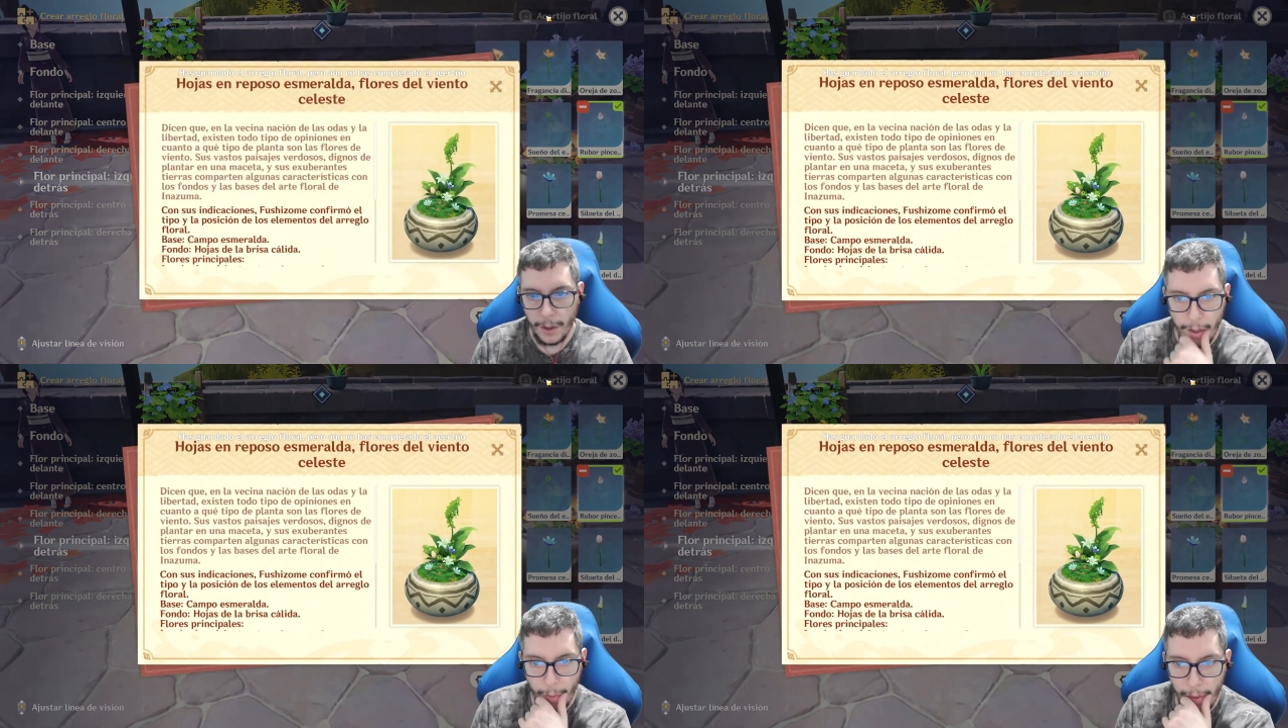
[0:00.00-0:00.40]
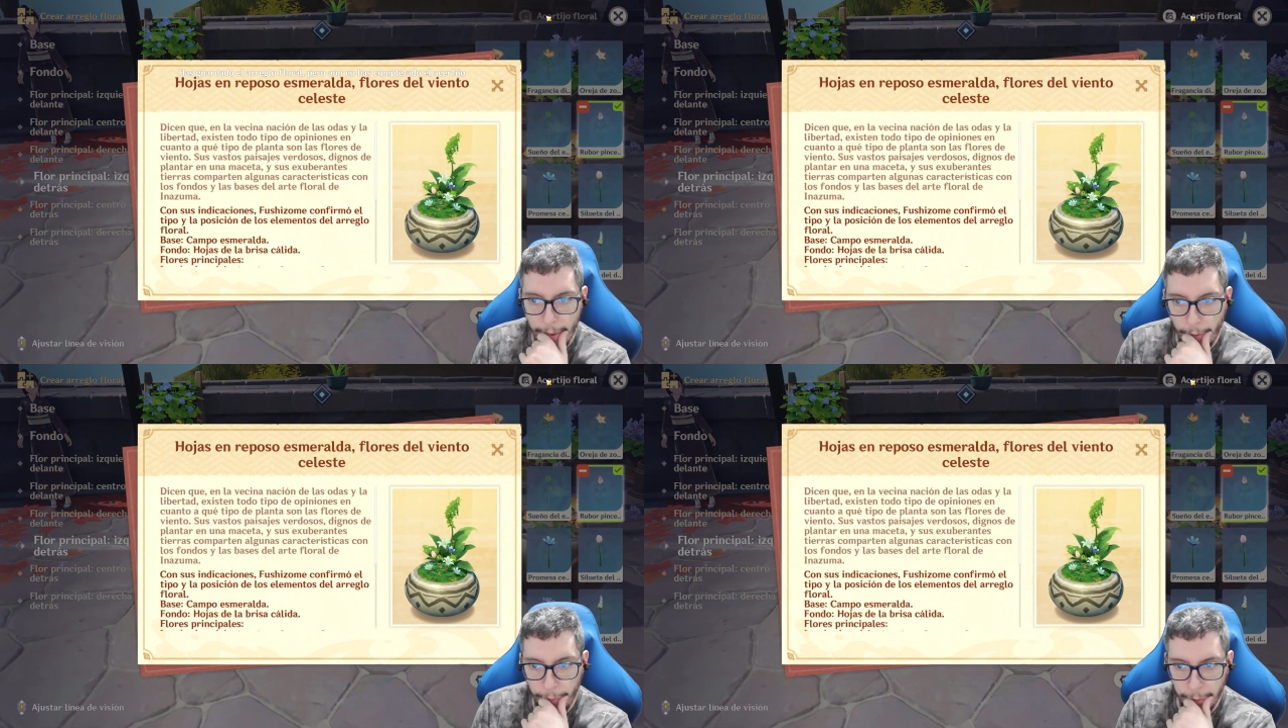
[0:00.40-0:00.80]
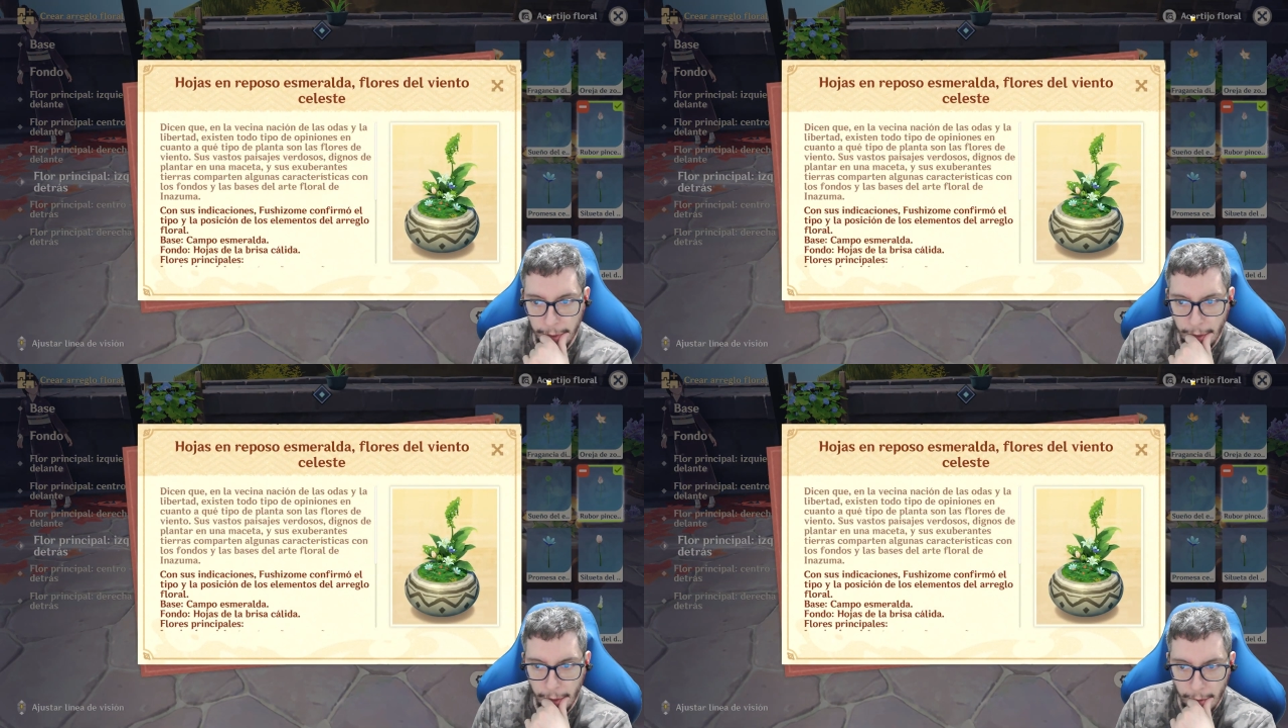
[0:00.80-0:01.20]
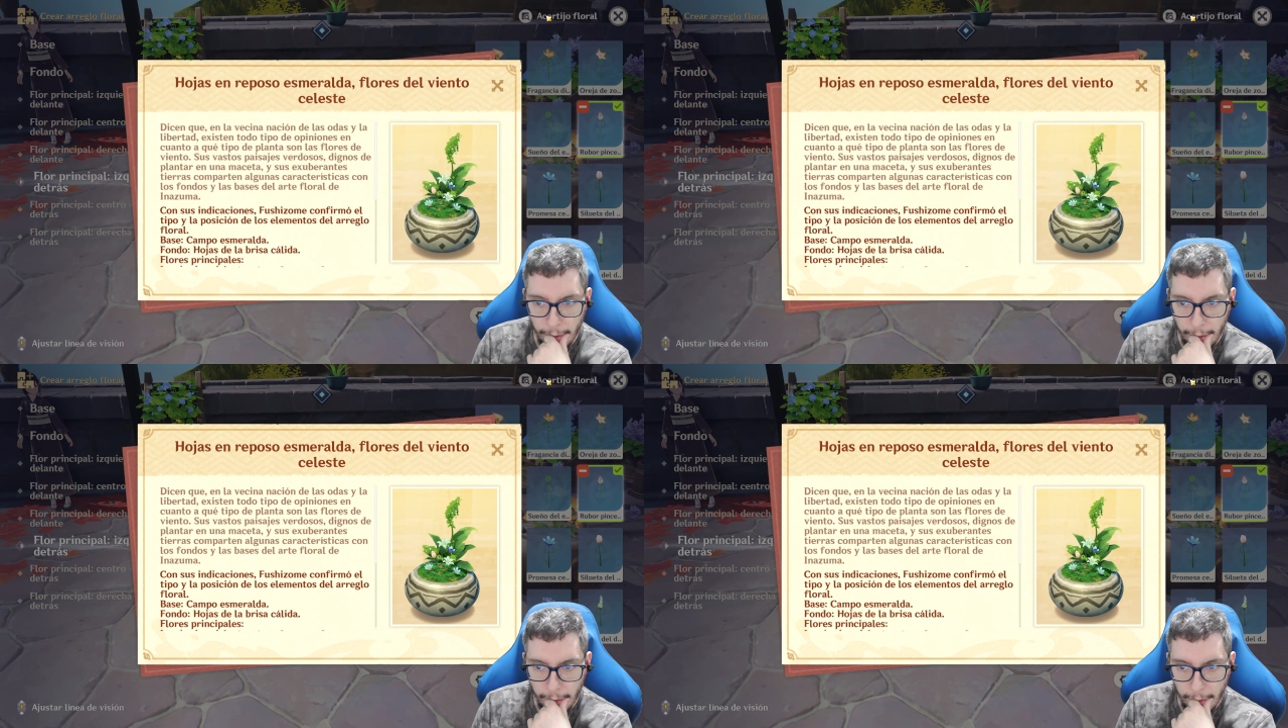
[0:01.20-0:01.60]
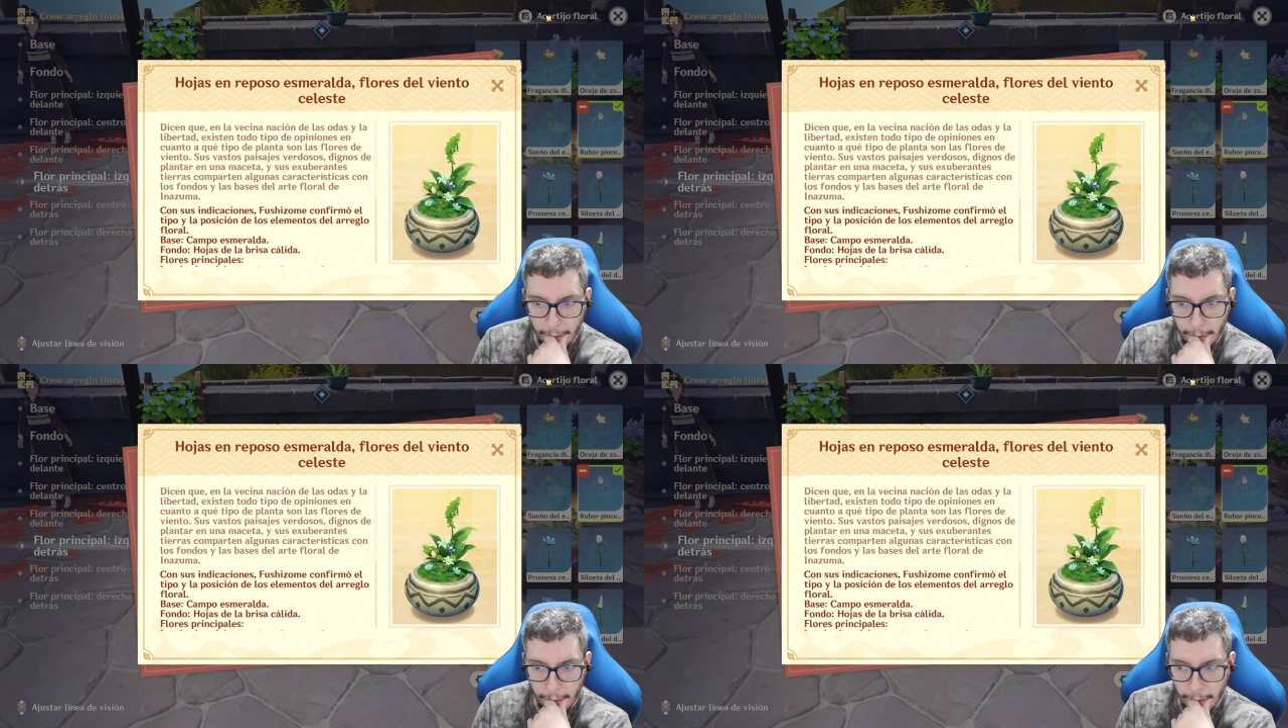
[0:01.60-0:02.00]
Igual me he confundido.
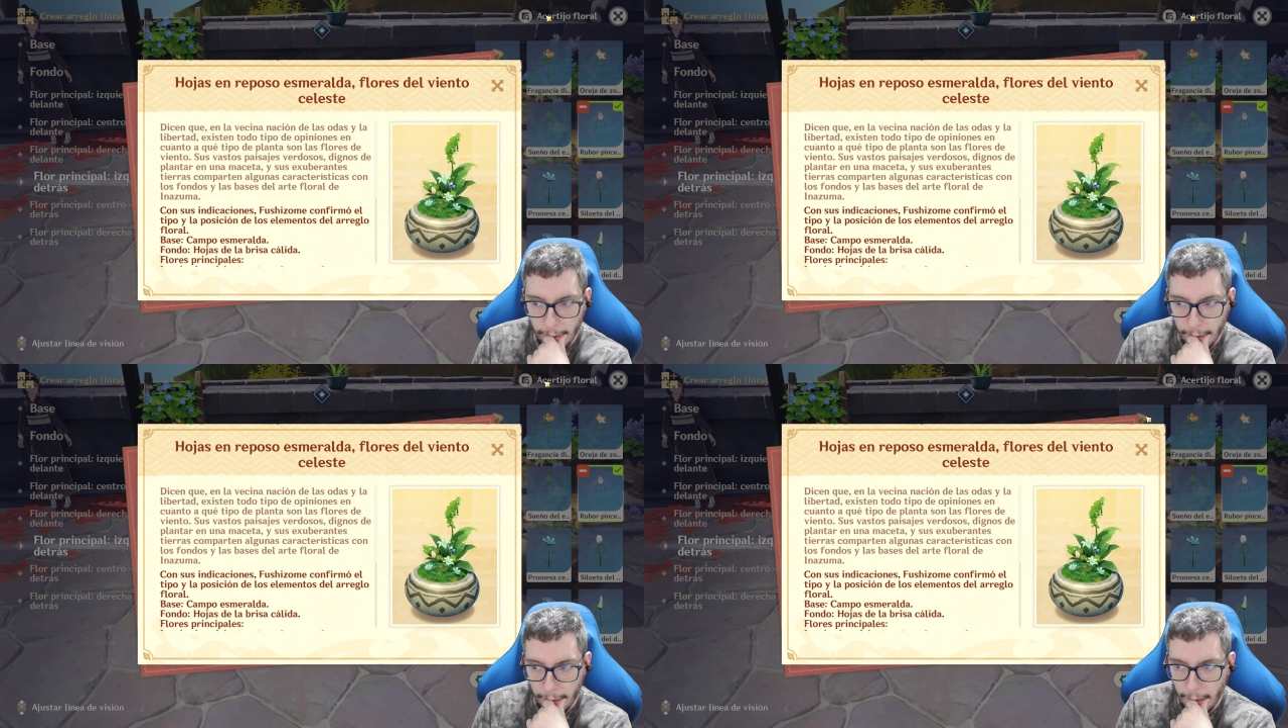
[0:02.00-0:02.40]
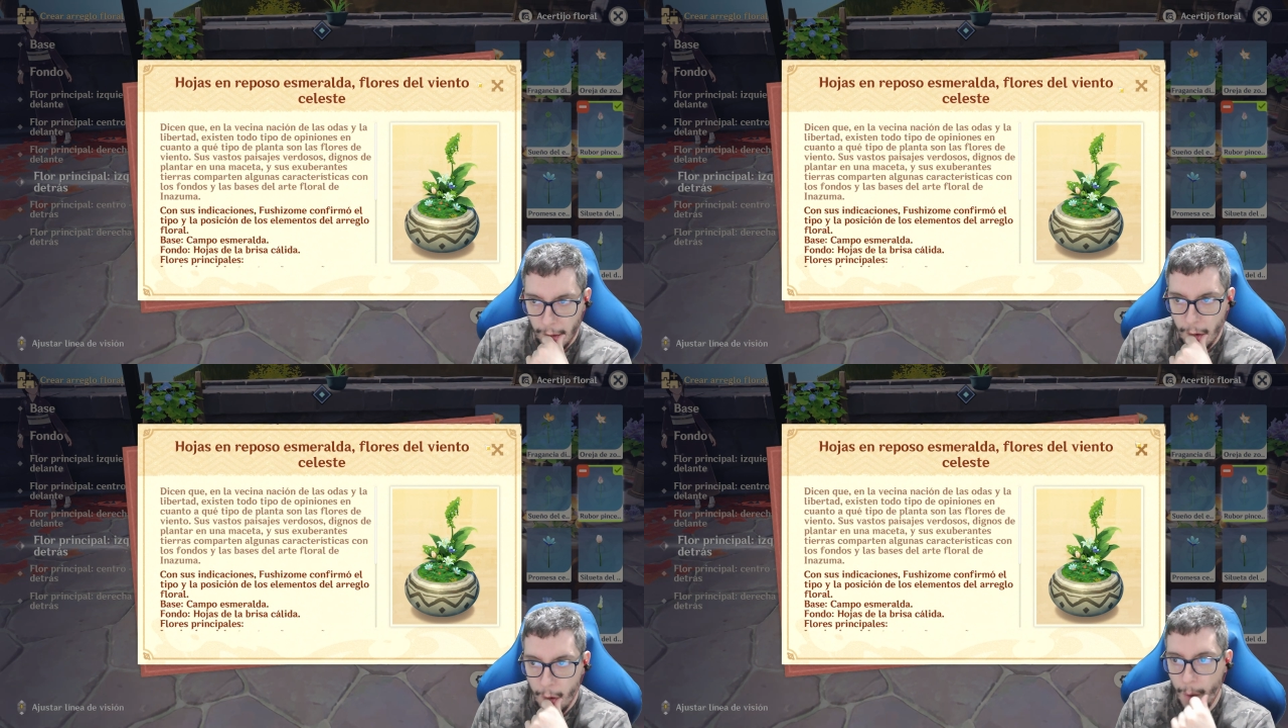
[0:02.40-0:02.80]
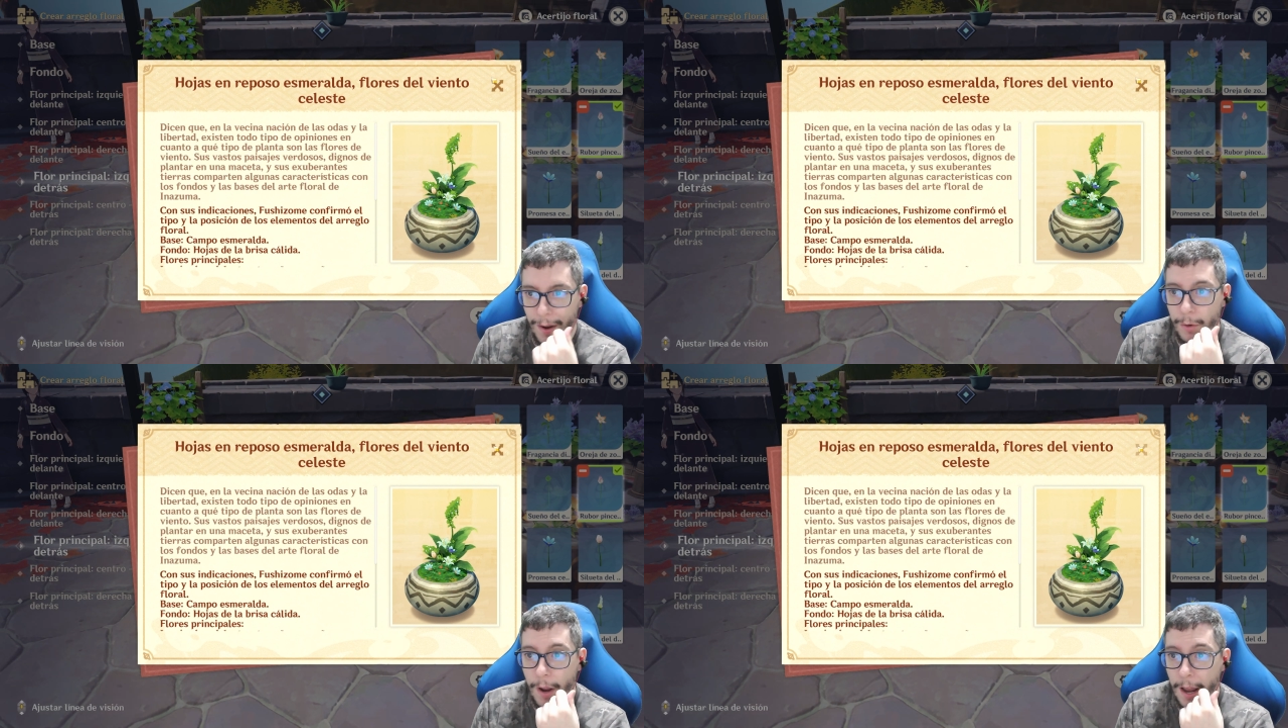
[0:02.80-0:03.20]
O igual no es la